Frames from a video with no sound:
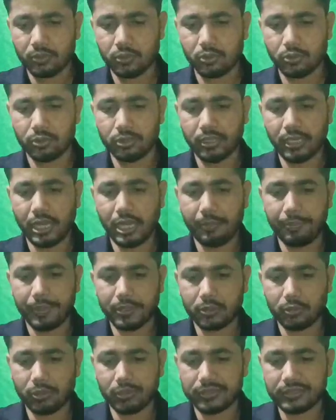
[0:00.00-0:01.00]
तो यहाँ
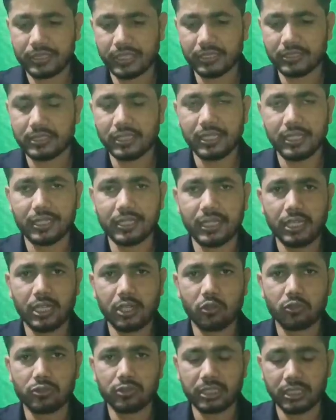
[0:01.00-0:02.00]
पे थोड़ा सर्च लेगा
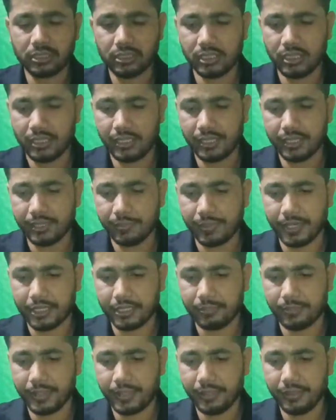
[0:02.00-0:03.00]
और सर्च लेने के
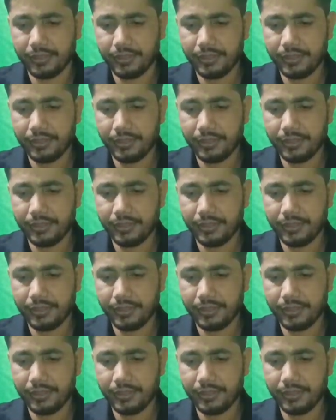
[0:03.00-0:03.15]
बाद में